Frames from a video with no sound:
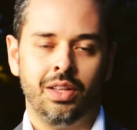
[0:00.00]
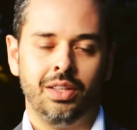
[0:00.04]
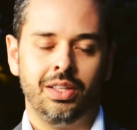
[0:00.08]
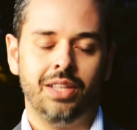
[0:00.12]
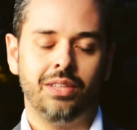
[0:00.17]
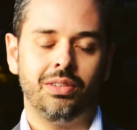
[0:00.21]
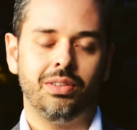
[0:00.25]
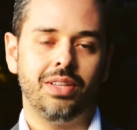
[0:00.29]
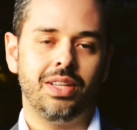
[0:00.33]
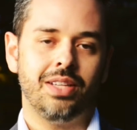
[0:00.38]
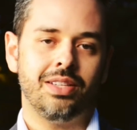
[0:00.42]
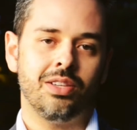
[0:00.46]

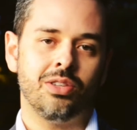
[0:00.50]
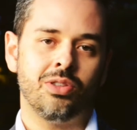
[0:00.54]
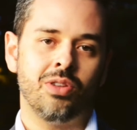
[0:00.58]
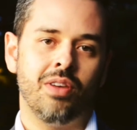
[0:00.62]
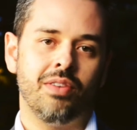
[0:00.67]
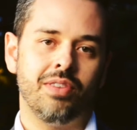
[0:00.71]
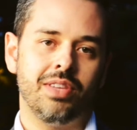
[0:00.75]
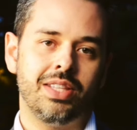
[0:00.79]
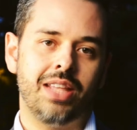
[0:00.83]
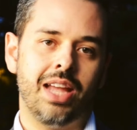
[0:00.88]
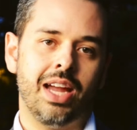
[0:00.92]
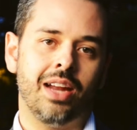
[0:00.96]
Dentro dessas
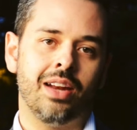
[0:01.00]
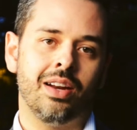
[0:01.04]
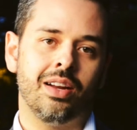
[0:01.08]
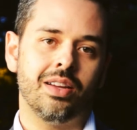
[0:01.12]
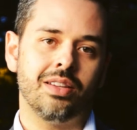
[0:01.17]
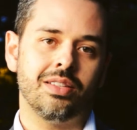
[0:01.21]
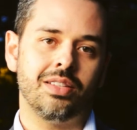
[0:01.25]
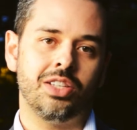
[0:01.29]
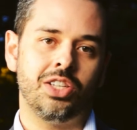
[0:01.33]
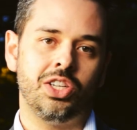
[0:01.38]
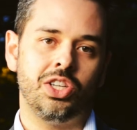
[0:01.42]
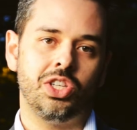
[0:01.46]
novas
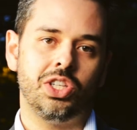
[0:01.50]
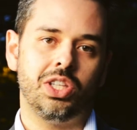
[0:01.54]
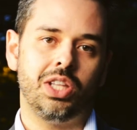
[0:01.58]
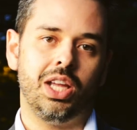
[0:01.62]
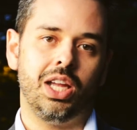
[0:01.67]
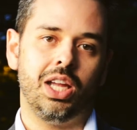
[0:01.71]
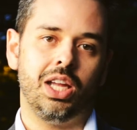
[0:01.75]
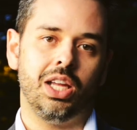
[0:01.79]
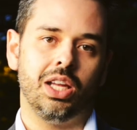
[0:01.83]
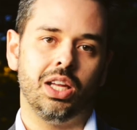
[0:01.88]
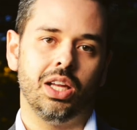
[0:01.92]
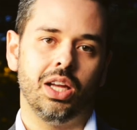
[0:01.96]
técnicas, a gente
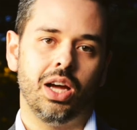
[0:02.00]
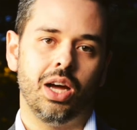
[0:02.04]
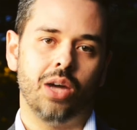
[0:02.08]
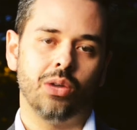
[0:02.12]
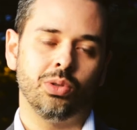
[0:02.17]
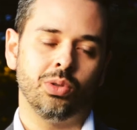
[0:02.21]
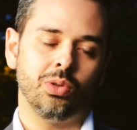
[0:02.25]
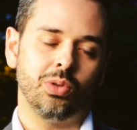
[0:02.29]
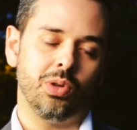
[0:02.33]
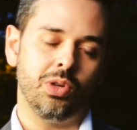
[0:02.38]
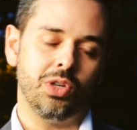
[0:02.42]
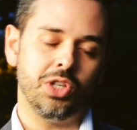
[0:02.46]
tem a
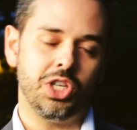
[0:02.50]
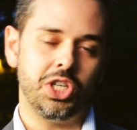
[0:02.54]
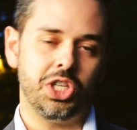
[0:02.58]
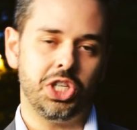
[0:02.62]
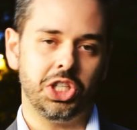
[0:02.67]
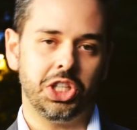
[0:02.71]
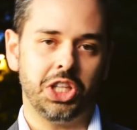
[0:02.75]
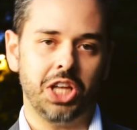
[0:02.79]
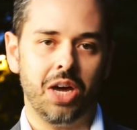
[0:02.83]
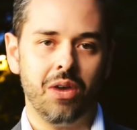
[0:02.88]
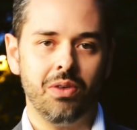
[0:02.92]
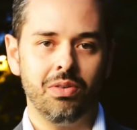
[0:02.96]
odontologia
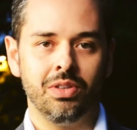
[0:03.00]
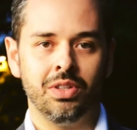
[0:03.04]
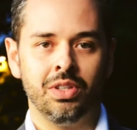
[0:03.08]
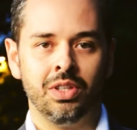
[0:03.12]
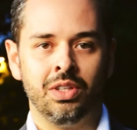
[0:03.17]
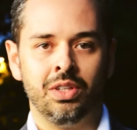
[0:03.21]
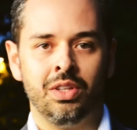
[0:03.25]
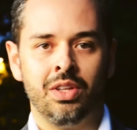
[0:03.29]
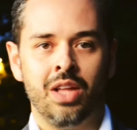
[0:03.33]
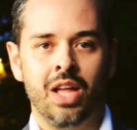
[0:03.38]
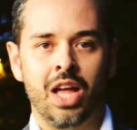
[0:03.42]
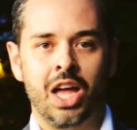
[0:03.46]
digital,
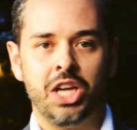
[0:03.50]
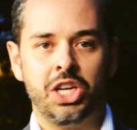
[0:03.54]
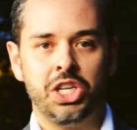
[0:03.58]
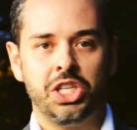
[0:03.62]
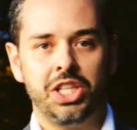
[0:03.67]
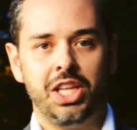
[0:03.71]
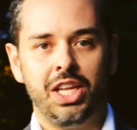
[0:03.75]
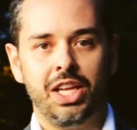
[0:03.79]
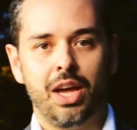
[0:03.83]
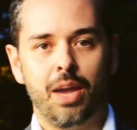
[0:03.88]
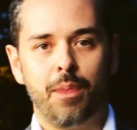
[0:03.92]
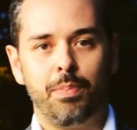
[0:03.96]
a gente
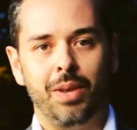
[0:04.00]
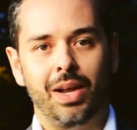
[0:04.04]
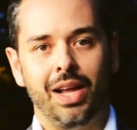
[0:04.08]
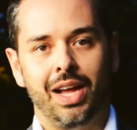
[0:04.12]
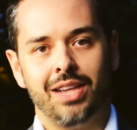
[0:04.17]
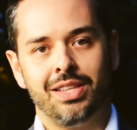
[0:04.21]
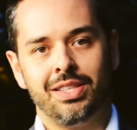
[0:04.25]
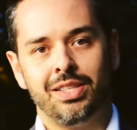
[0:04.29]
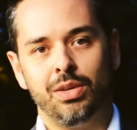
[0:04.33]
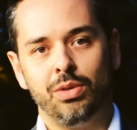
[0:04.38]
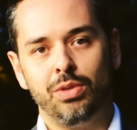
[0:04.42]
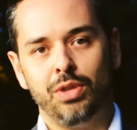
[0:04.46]
tem a
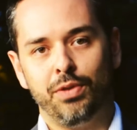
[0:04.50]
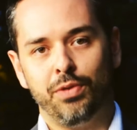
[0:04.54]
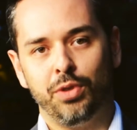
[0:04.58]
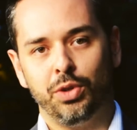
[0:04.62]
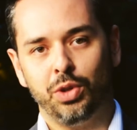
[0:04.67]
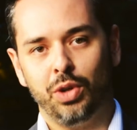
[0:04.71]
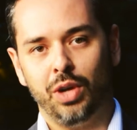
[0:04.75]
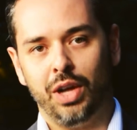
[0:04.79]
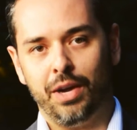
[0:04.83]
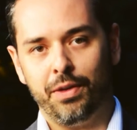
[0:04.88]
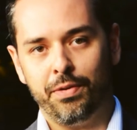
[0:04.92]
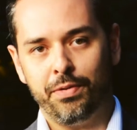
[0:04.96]
aplicação da
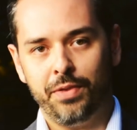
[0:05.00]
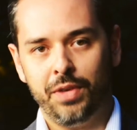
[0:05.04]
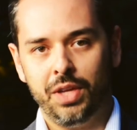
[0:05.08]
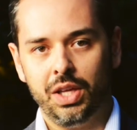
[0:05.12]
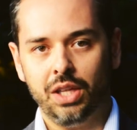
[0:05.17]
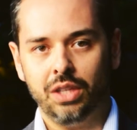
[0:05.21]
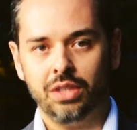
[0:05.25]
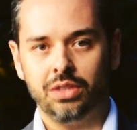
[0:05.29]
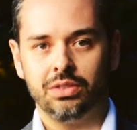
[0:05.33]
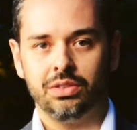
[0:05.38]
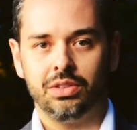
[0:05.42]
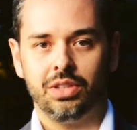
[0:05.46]

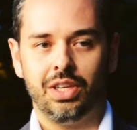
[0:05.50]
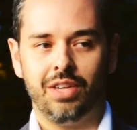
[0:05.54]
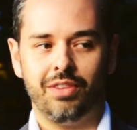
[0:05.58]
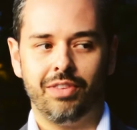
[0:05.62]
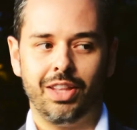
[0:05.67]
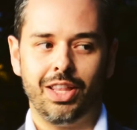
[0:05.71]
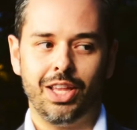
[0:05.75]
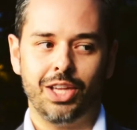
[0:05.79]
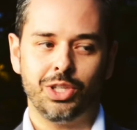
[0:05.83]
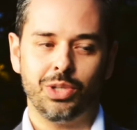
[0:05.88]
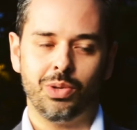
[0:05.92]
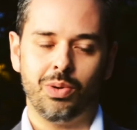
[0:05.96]
fotografia, que na
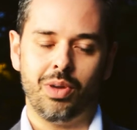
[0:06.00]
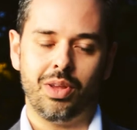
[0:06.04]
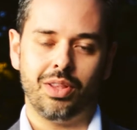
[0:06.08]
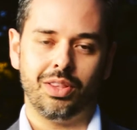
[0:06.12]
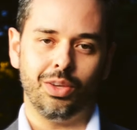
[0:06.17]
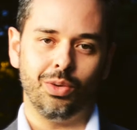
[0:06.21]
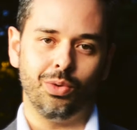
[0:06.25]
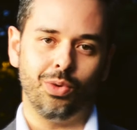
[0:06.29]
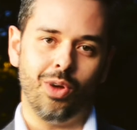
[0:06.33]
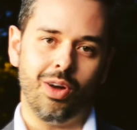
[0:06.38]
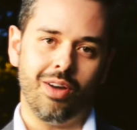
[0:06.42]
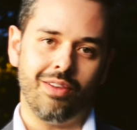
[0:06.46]
verdade não é
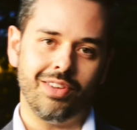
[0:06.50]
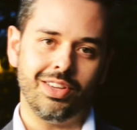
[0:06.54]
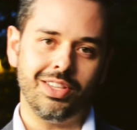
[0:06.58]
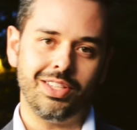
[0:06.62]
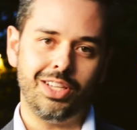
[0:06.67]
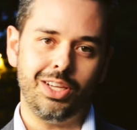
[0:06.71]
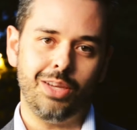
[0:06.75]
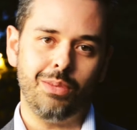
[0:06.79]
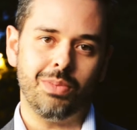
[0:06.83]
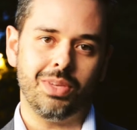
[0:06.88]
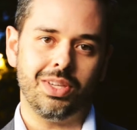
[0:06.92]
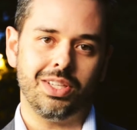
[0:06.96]
tão nova
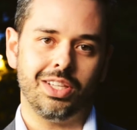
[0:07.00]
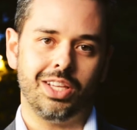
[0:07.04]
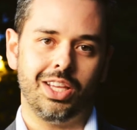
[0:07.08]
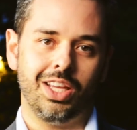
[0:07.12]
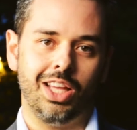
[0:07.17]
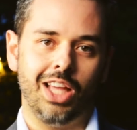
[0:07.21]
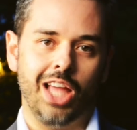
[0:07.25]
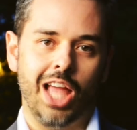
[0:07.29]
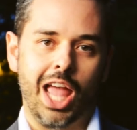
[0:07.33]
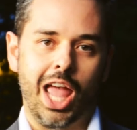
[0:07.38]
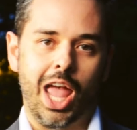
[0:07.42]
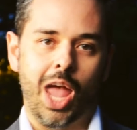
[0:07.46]
assim, mas
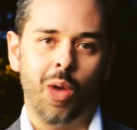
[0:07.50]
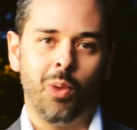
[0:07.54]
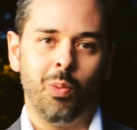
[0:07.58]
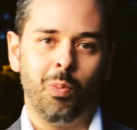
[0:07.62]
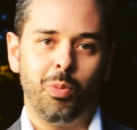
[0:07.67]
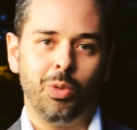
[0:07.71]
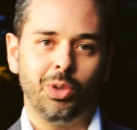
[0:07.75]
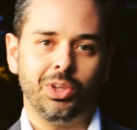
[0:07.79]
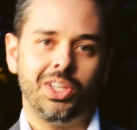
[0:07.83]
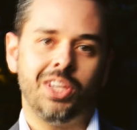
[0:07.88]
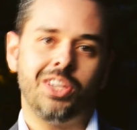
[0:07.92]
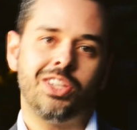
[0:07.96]
que é um
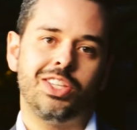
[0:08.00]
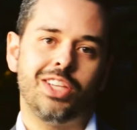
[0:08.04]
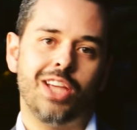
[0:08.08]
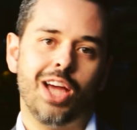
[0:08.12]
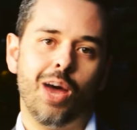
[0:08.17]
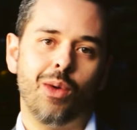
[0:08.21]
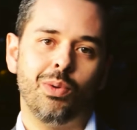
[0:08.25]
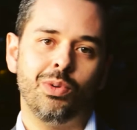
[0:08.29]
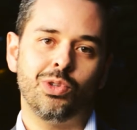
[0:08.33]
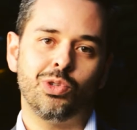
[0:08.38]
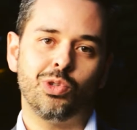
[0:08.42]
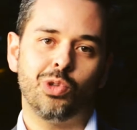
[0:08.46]

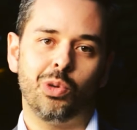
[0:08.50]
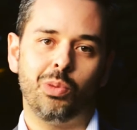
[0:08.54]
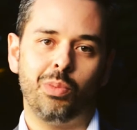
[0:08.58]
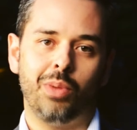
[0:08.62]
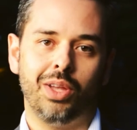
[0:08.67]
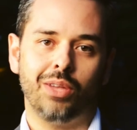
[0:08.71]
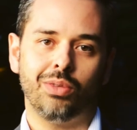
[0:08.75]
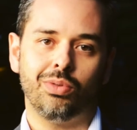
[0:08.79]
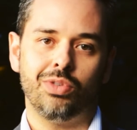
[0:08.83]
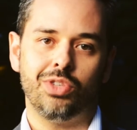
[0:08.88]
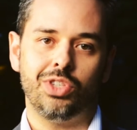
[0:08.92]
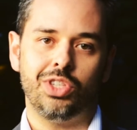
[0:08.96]
potencial
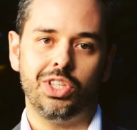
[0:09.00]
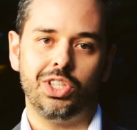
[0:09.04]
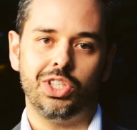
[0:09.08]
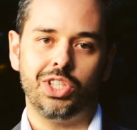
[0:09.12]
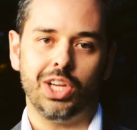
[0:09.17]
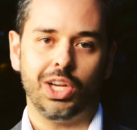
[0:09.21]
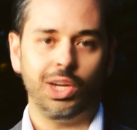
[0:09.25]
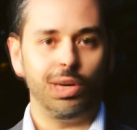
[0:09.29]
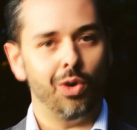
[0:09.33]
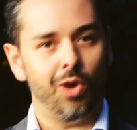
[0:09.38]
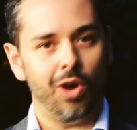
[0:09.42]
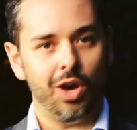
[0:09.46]
instrumento de
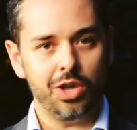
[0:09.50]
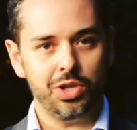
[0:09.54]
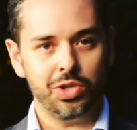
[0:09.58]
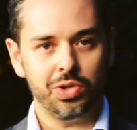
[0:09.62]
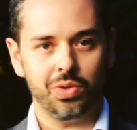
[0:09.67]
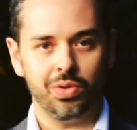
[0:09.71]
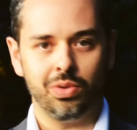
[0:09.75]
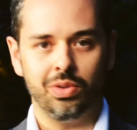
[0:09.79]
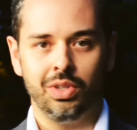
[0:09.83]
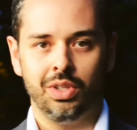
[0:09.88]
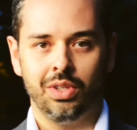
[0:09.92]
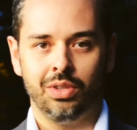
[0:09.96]

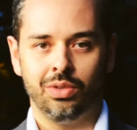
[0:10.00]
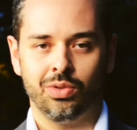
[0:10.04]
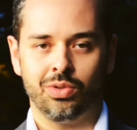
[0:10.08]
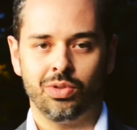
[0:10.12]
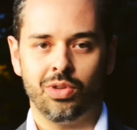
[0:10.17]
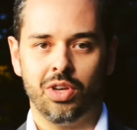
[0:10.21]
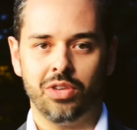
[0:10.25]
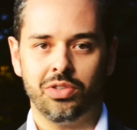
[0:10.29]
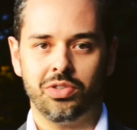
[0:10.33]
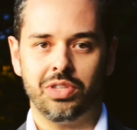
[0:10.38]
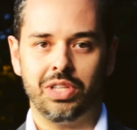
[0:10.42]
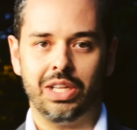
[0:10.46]
diagnóstico nos
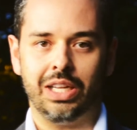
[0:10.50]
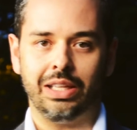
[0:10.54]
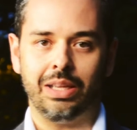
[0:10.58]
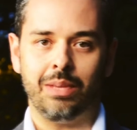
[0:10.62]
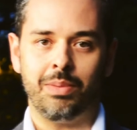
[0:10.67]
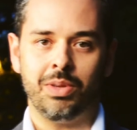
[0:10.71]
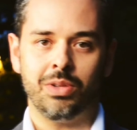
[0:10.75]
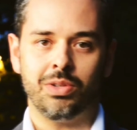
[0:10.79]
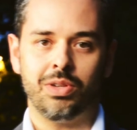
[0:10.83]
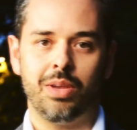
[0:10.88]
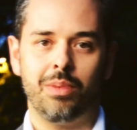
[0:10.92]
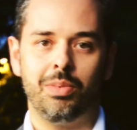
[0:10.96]
nossos
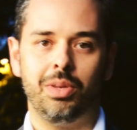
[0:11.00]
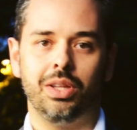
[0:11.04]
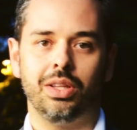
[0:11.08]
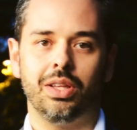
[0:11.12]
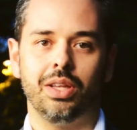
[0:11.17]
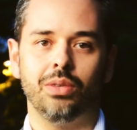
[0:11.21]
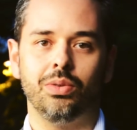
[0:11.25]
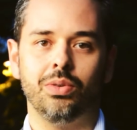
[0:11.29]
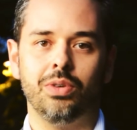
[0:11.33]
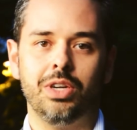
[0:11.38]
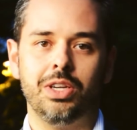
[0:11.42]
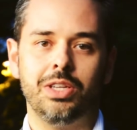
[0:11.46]
tratamentos
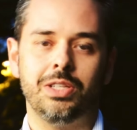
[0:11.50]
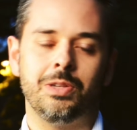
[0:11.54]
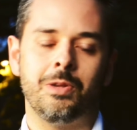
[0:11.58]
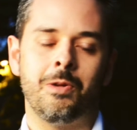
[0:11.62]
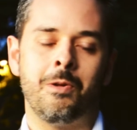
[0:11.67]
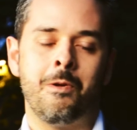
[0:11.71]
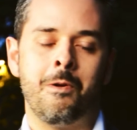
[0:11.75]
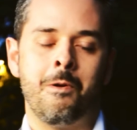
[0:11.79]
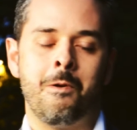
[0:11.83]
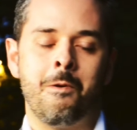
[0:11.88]
reabilitadores.